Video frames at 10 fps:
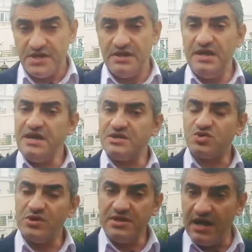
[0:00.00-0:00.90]
ليا
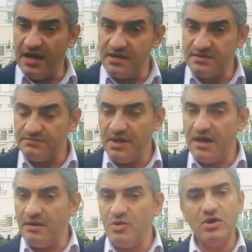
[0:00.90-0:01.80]
شويه حاجات
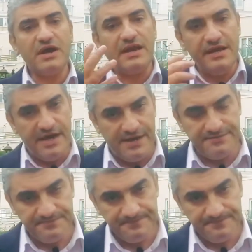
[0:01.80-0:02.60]
بقى بقول لك عليها يعني